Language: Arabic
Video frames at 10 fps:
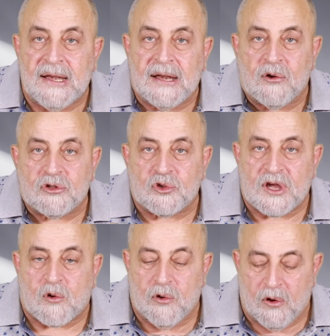اللي انا قلته
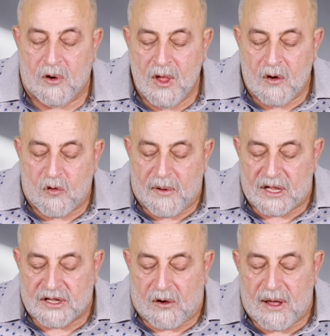ده كله
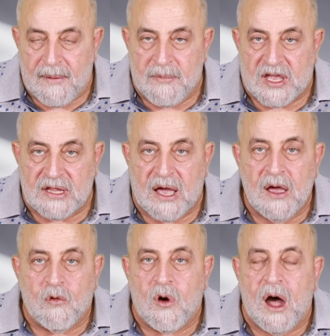وبضعه امامي كده
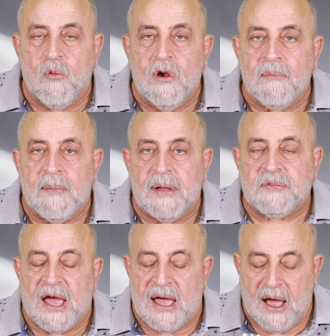واول ما
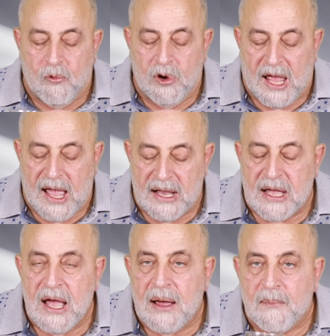ببدا اول
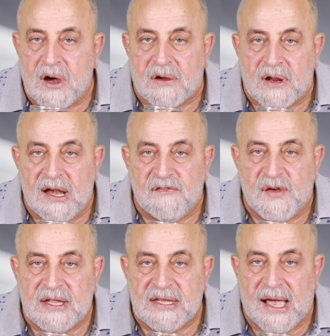حاجه بقرا
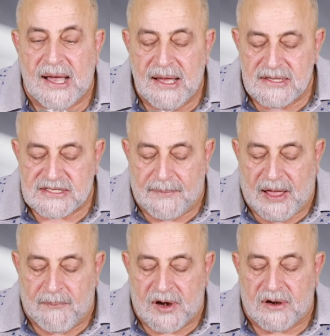الفاتحه
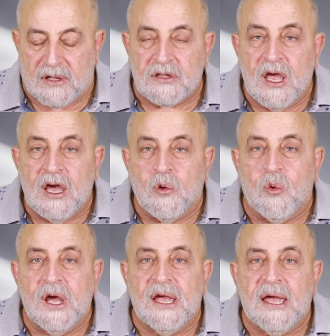سبع مرات
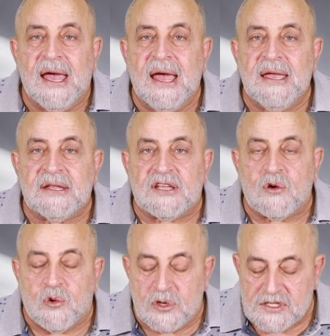وايه
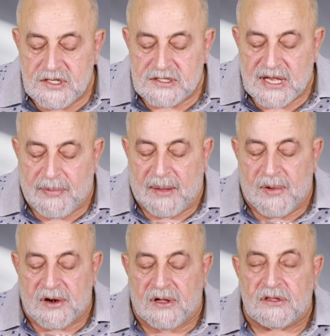الكرسي سبع
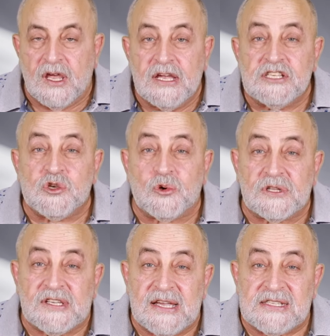مرات
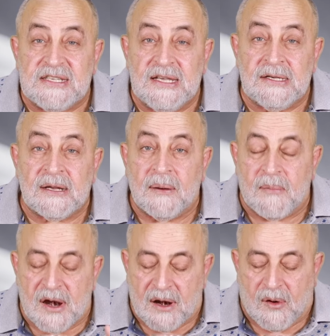سوره ياسين
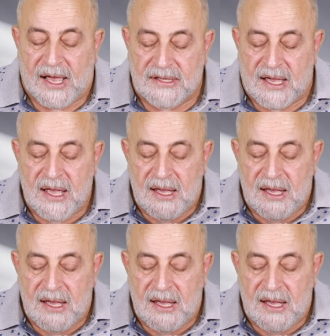مره واحده